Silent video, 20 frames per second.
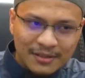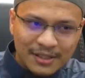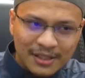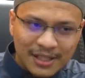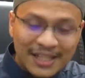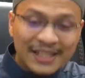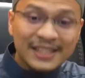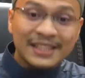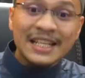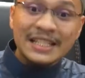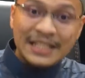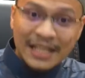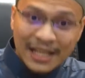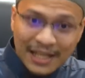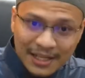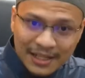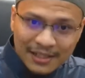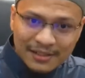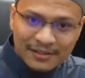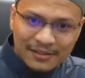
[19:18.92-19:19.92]

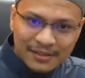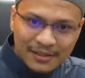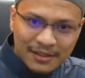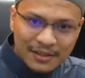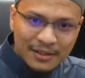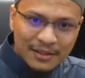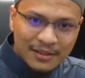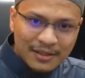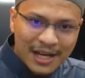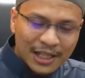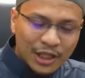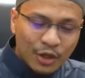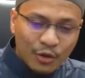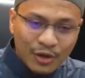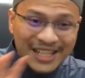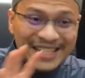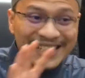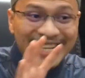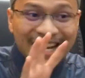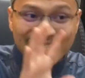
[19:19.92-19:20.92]
intinya atau
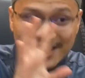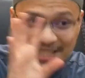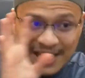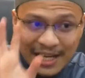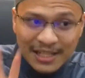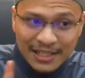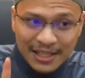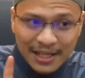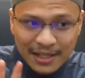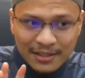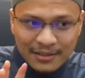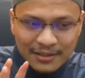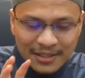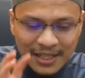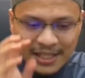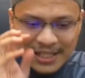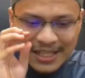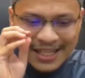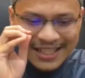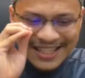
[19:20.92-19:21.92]
ringkasannya
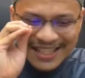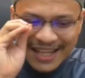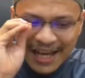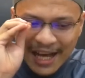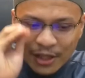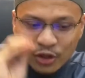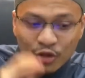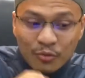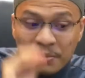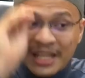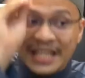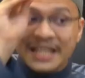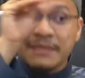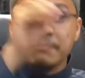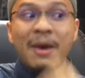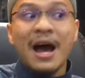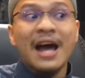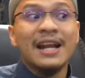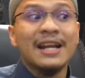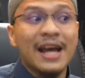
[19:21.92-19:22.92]
jadi ketika antum
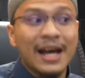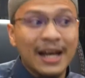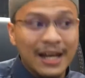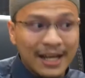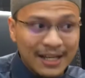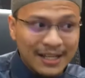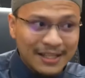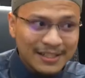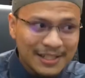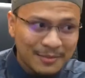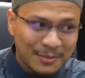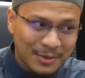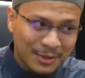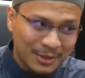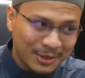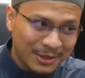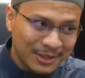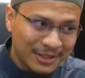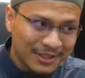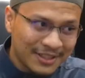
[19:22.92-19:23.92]
beribadah sama
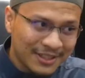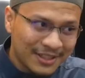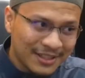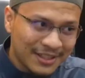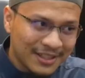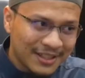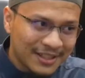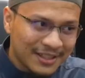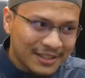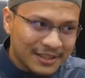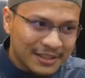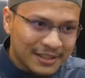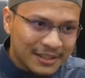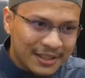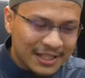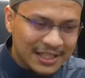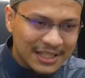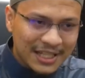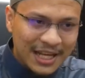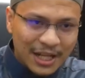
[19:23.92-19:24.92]
Allah
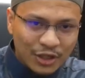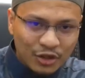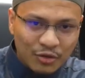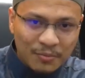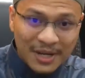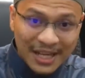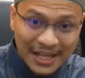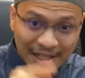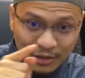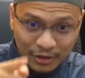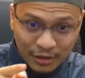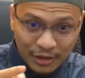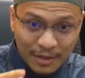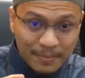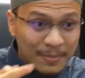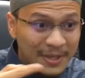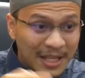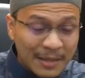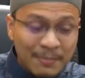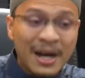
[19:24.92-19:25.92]
ketika antum mengingat
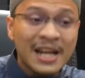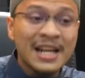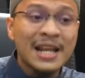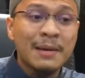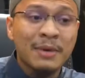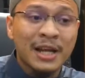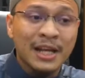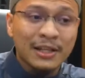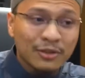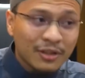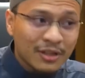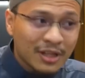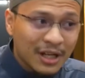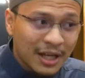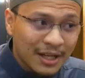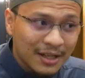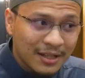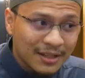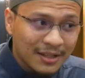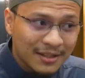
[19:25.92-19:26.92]
Allah ibadah mengingat Allah
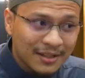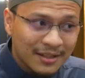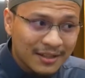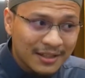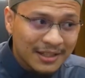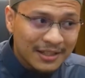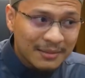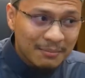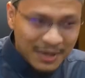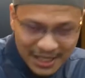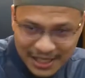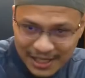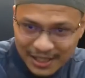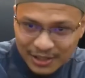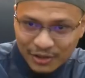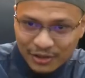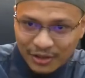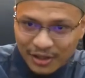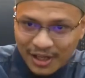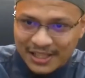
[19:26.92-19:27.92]
nggak
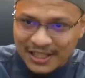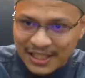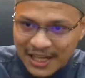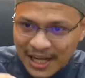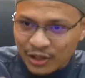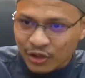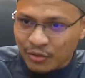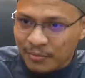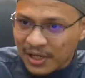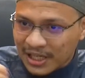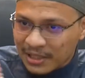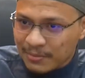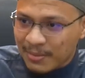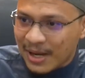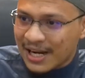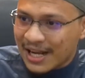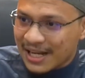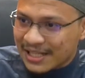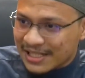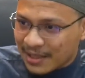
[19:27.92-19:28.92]
Mengingat Allah. Ketika antum
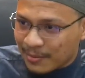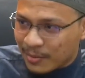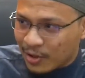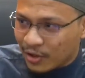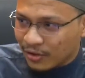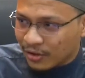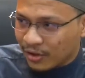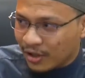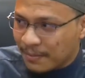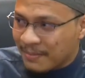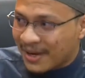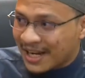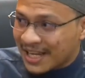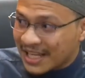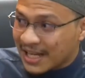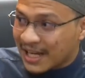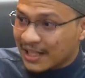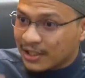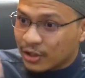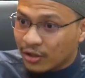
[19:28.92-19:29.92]
beribadah sama Allah,
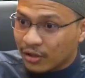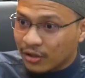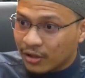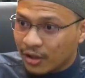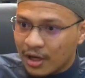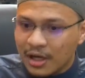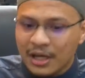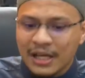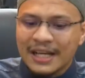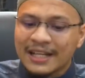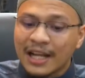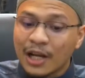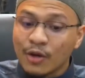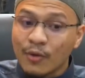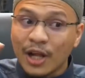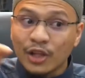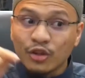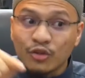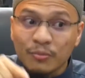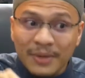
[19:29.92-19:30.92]
mengingat Allah, lalu
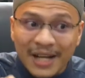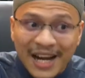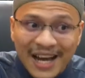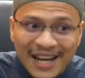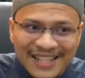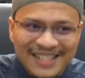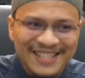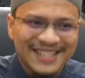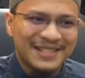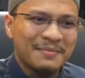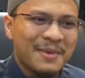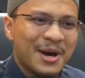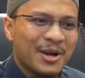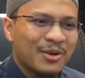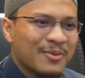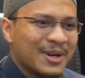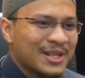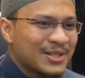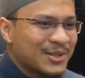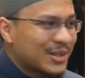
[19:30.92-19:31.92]
antum menangis
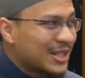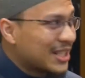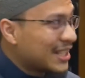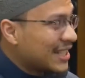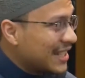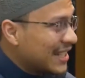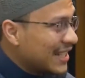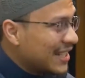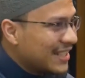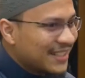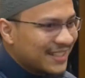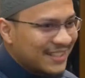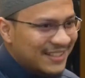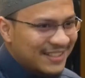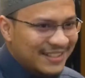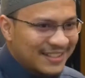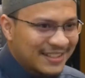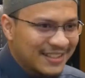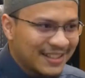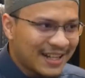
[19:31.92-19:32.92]
baru masuk ke ini.
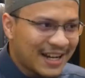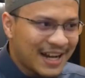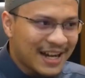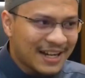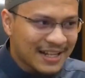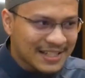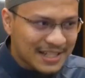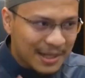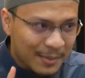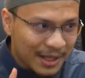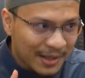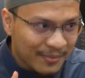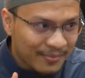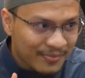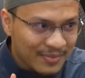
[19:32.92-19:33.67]
Karena siapa?